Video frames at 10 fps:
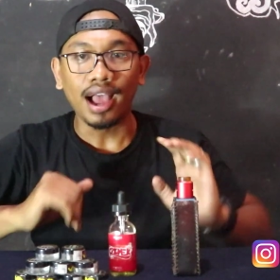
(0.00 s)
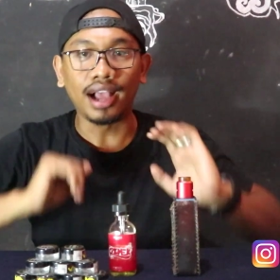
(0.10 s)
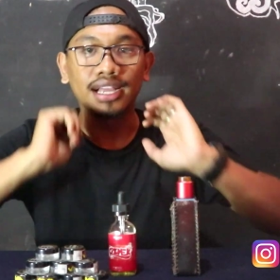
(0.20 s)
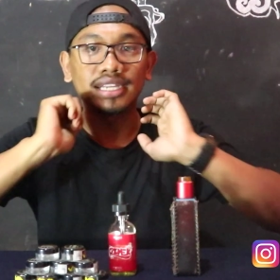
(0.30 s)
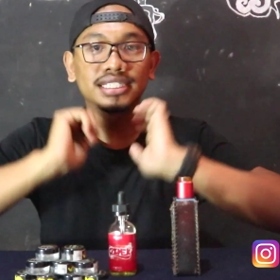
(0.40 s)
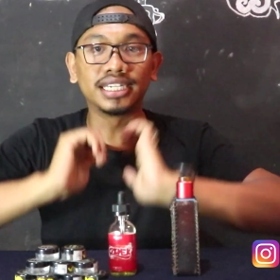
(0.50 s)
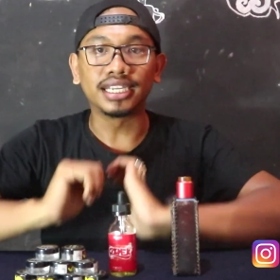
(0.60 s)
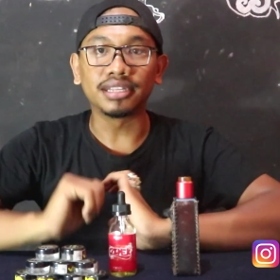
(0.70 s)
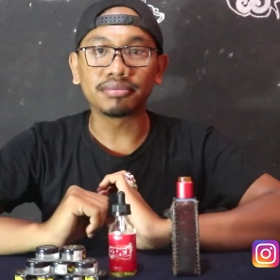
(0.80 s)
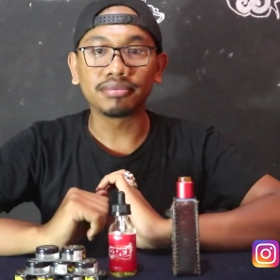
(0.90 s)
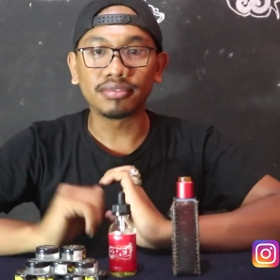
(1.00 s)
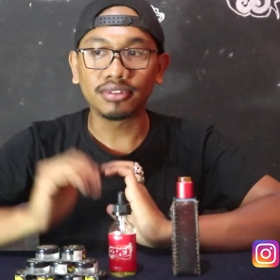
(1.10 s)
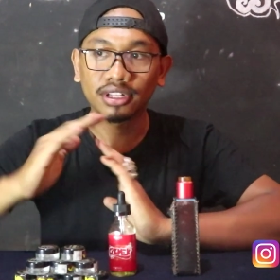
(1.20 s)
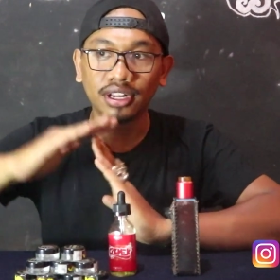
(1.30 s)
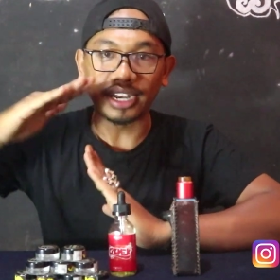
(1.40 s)
agak sedikit
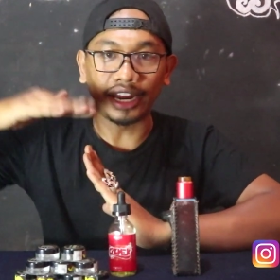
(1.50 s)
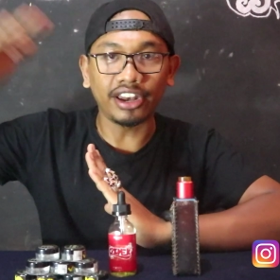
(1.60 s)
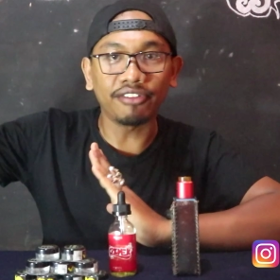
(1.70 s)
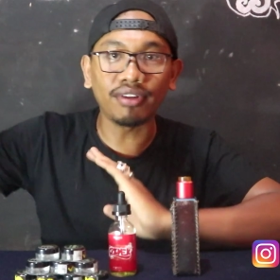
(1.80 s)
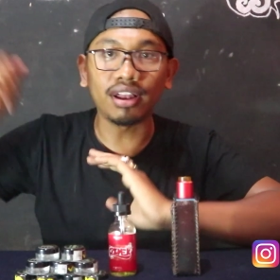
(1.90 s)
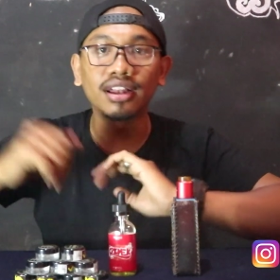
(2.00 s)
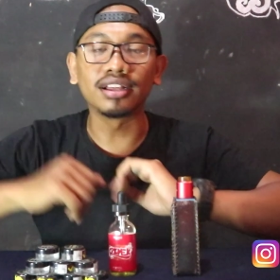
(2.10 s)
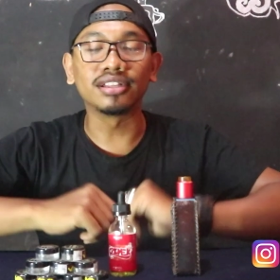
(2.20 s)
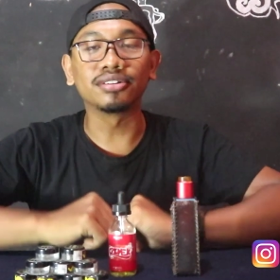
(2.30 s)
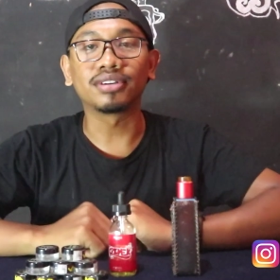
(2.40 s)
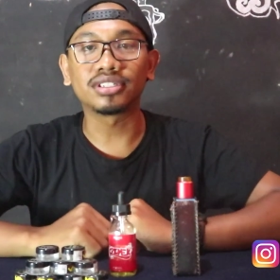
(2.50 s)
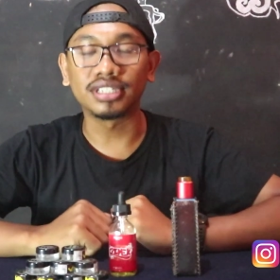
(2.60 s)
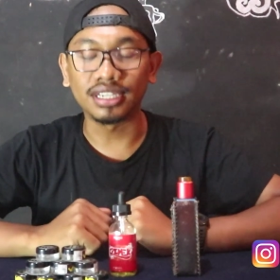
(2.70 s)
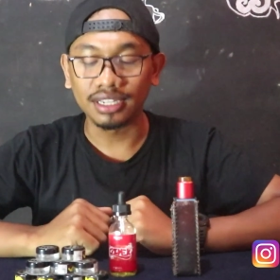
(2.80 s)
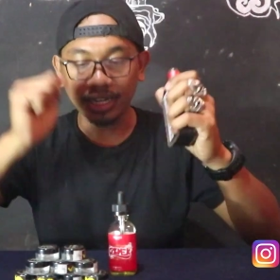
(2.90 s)
naik level gitu
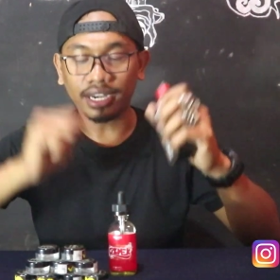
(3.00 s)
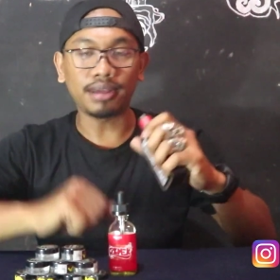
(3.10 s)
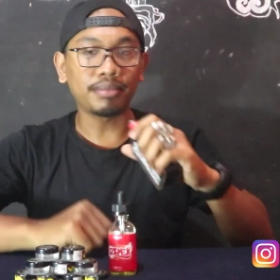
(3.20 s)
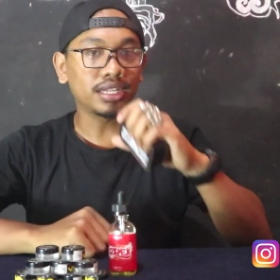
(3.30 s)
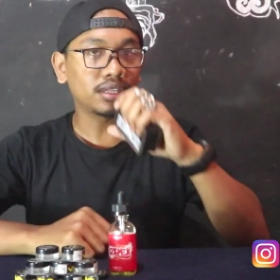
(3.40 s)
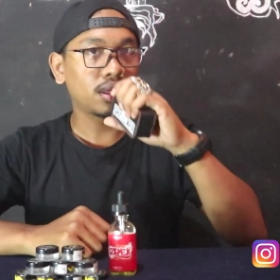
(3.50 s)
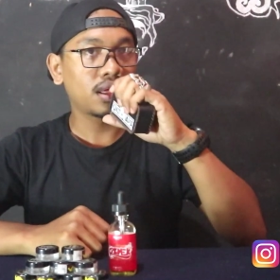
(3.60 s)
maksudnya enak banget